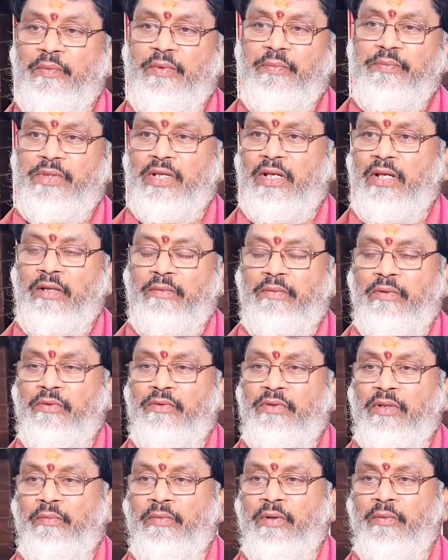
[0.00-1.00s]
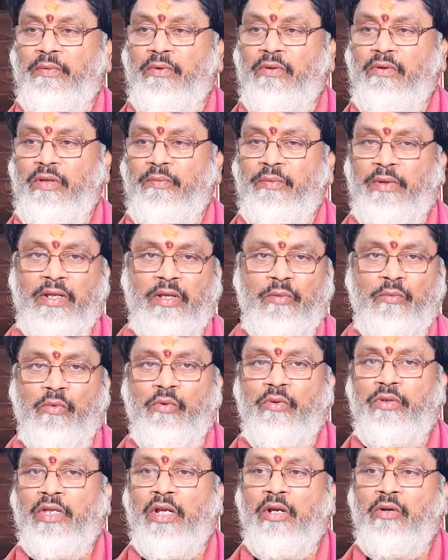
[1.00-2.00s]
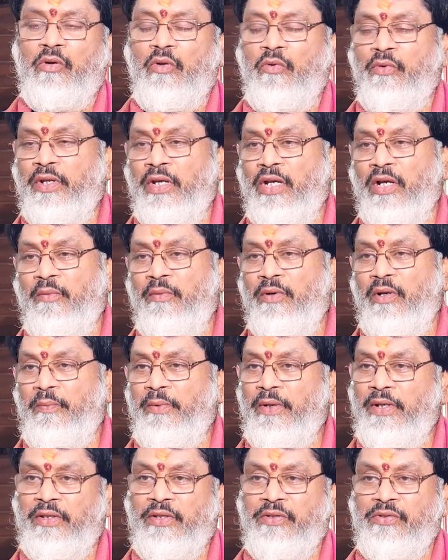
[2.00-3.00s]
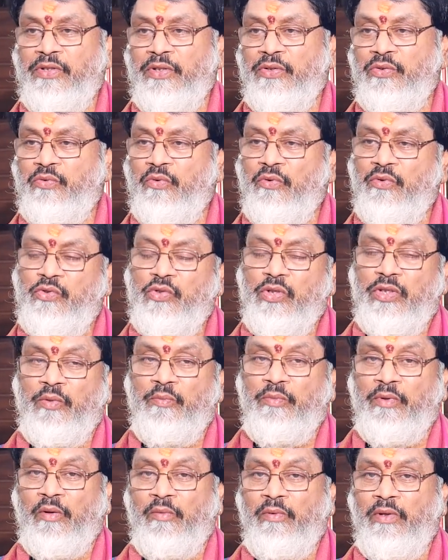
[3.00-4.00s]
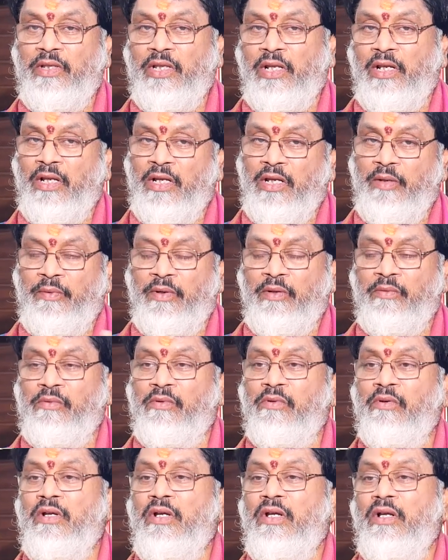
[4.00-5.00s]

సమయం చాలా బాగుందమ్మ ఇప్పుడు ఇప్పుడు అన్ని ముహూర్తాలు కూడా ఉన్నాయి కాబట్టి ప్రయత్నం చేసుకోవచ్చు అదేం ప్రాబ్లం లేదు అలాగే మనము